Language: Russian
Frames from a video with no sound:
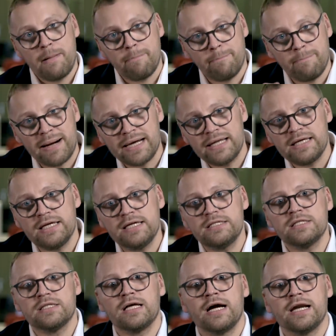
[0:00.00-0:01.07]
Маленькие
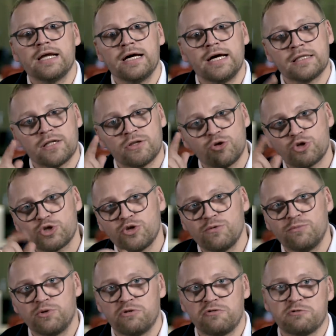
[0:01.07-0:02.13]
детали – это то, что
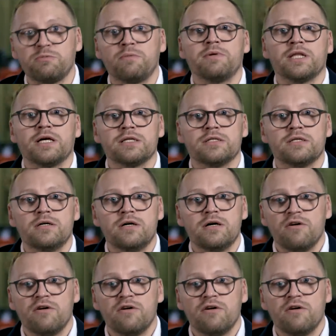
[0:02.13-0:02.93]
он будет вспоминать.